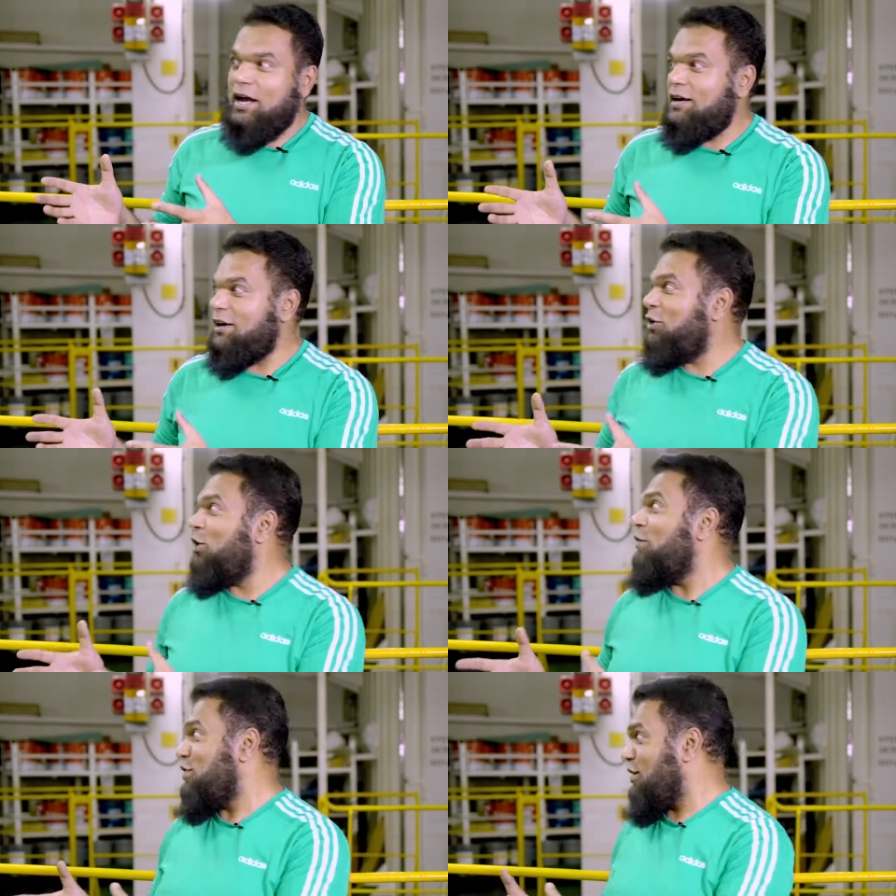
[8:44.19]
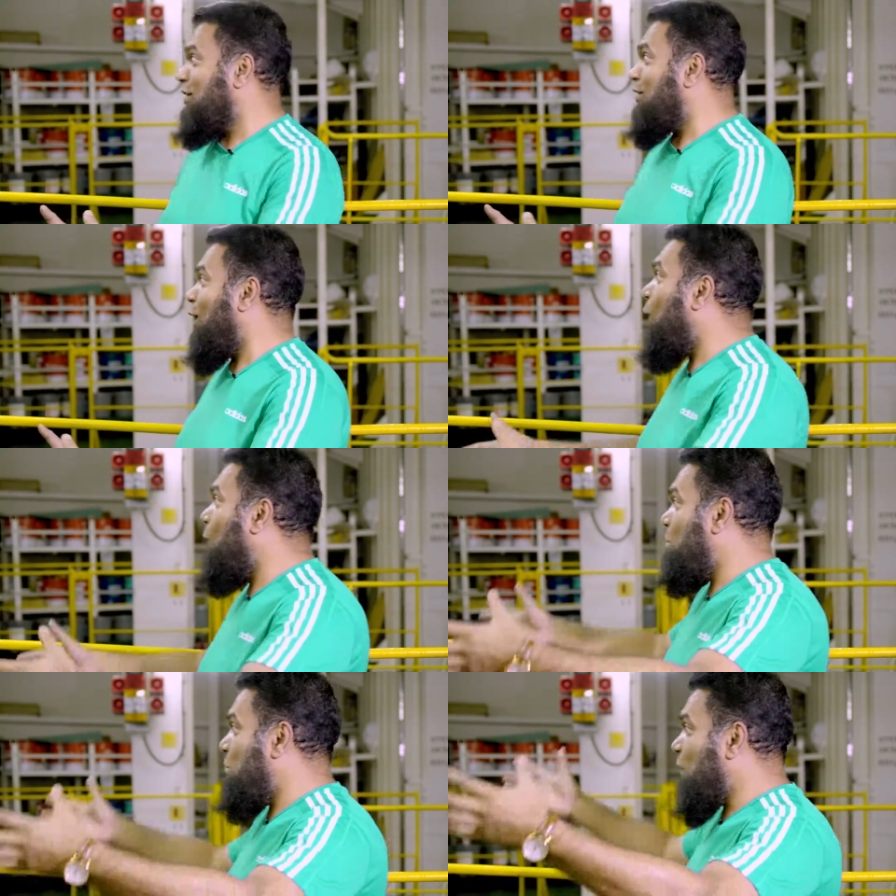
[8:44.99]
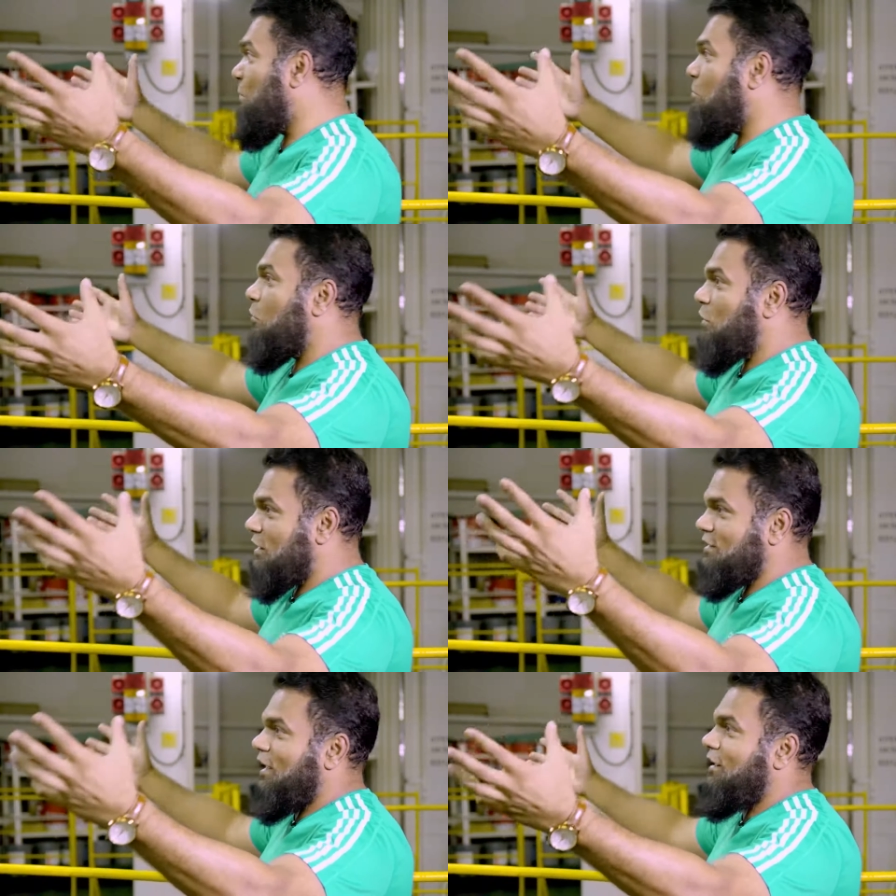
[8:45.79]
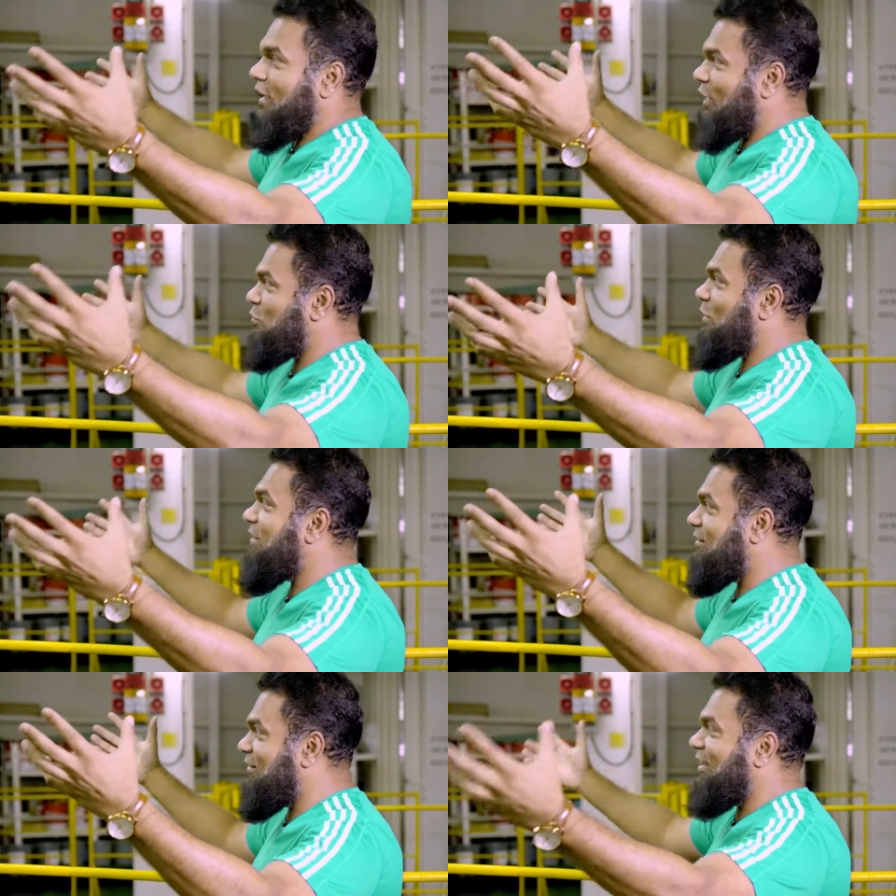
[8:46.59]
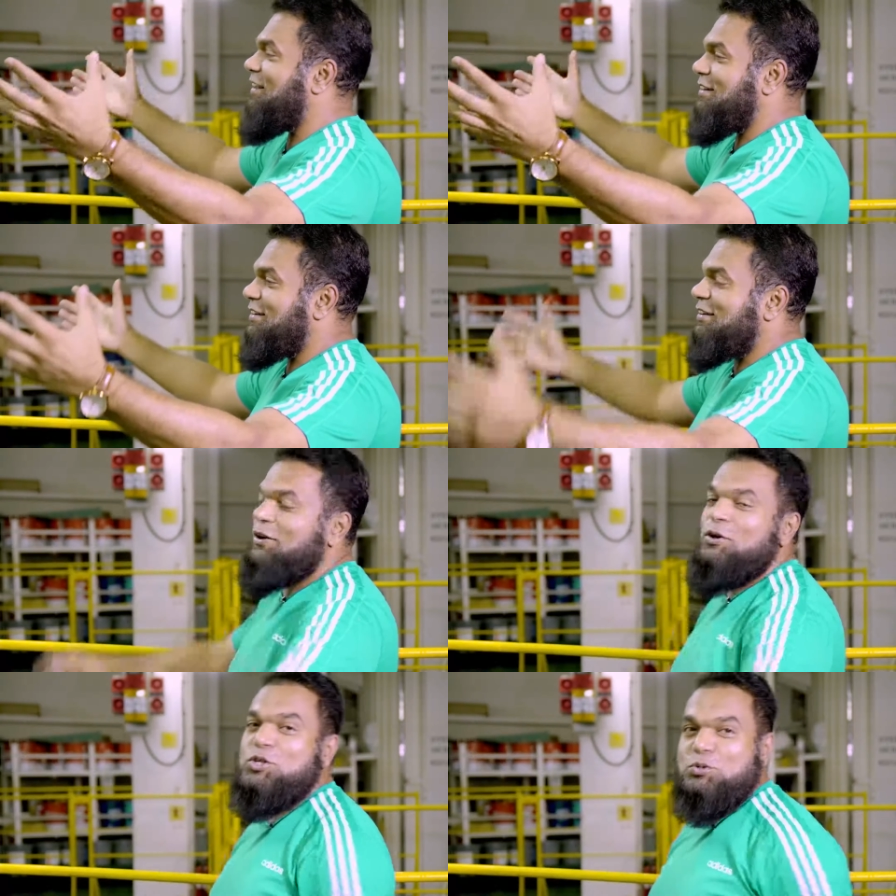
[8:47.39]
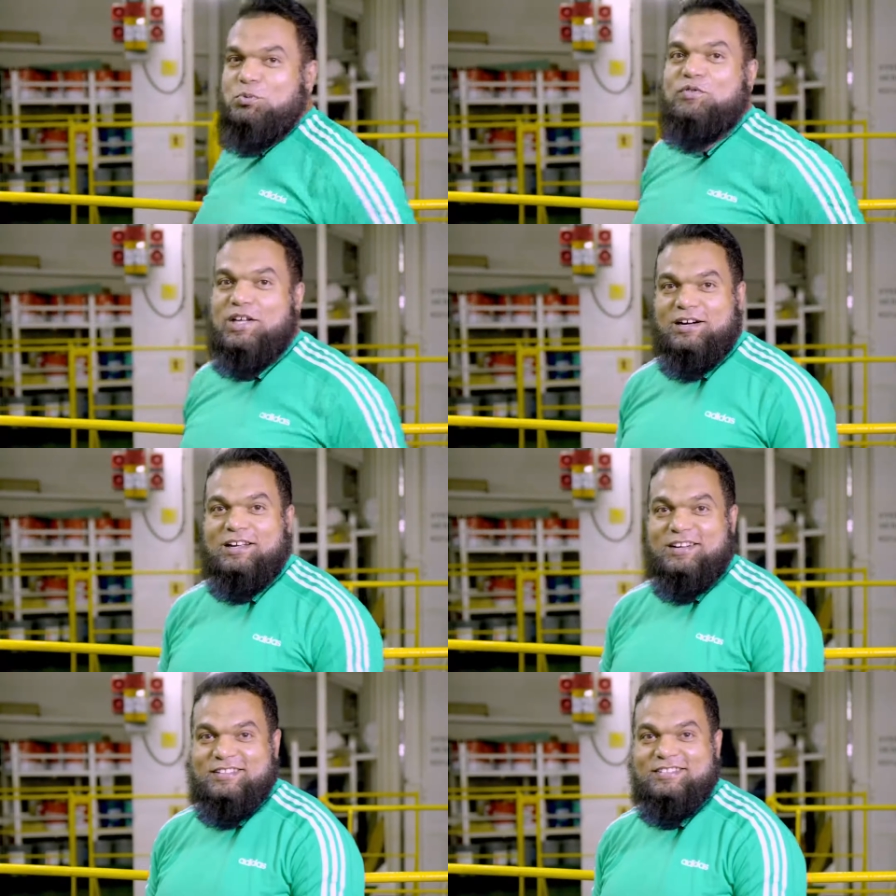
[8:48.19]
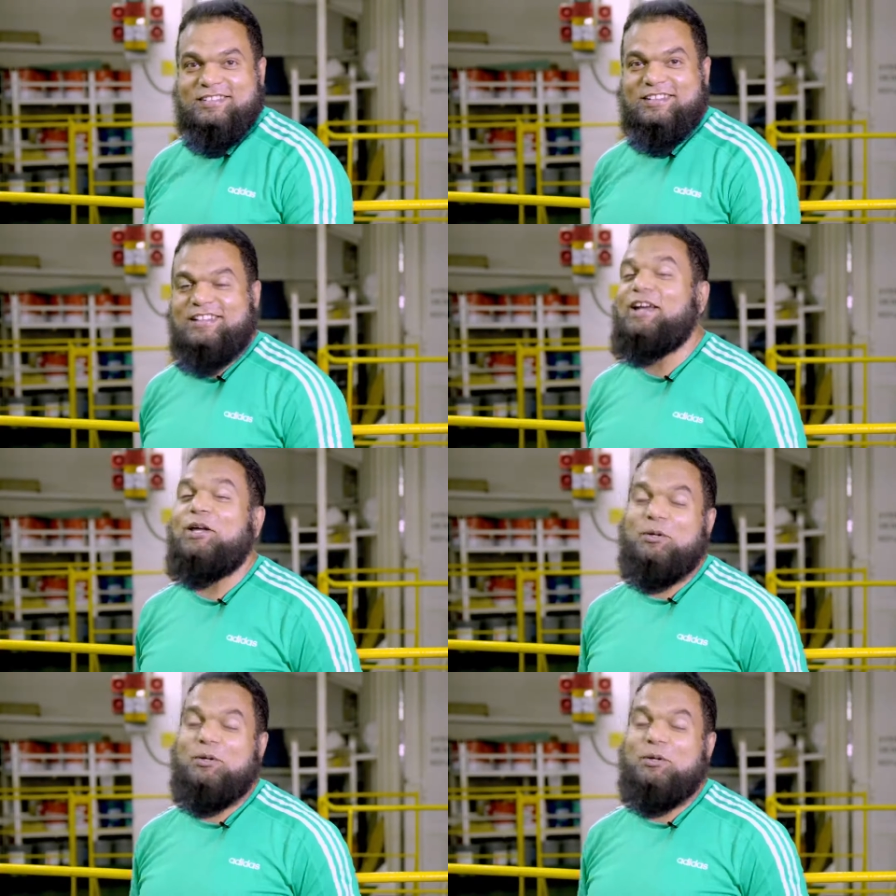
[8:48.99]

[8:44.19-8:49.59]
and you have seen how big motors are actually there to move the rudder they are